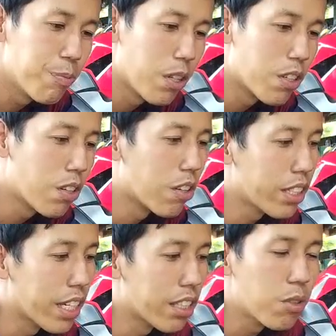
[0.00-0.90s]
ถอดออก
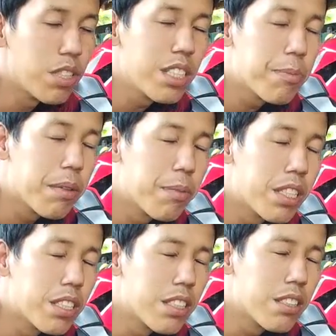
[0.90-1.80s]
เนี่ยตัวนี้จะเป็นเบ
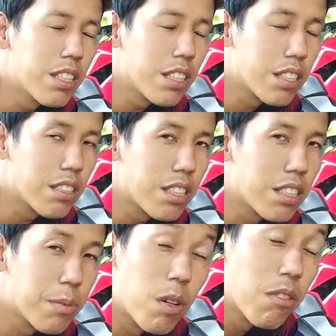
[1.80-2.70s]
อร์
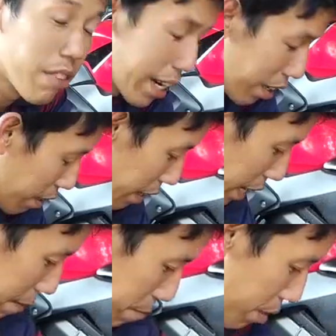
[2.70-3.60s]
42 ฟัน
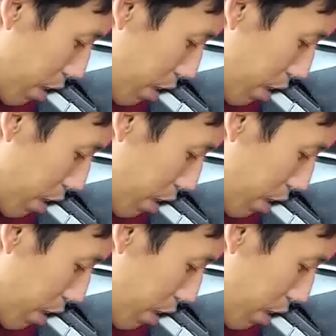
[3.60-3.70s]
นะครับ